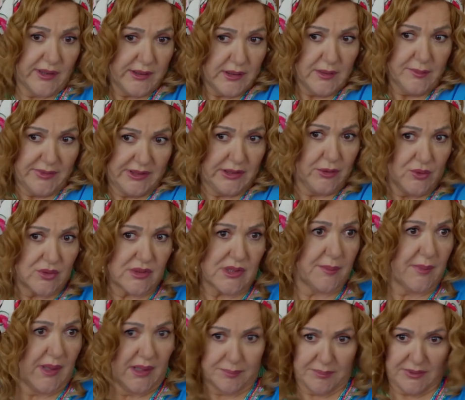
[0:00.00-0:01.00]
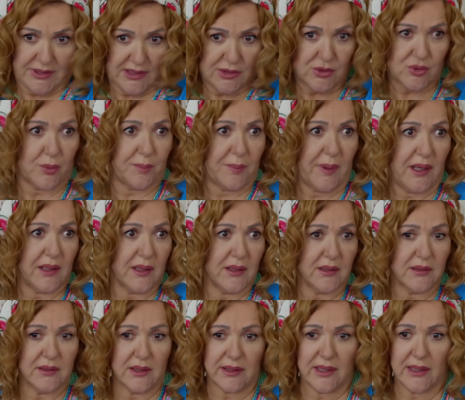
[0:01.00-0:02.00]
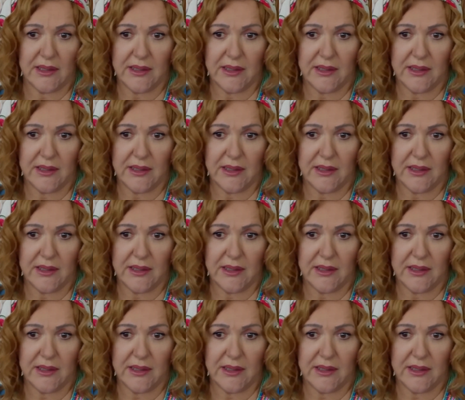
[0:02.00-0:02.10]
yayılmayın o zaman biraz toparlanın da